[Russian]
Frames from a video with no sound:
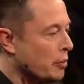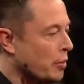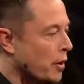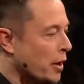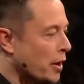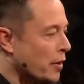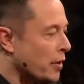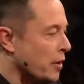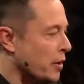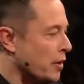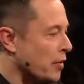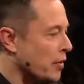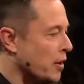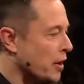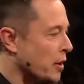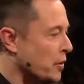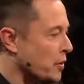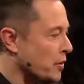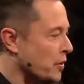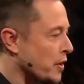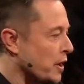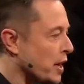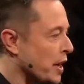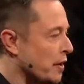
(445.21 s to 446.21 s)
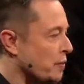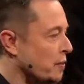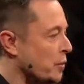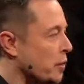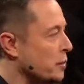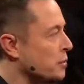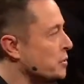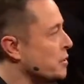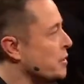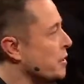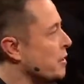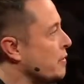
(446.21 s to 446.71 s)
немного поработали
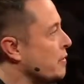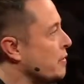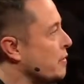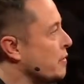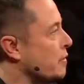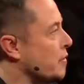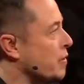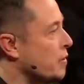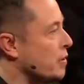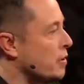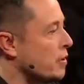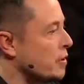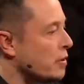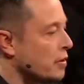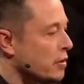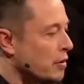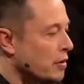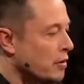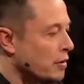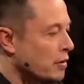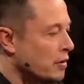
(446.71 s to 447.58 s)
с этим проектом.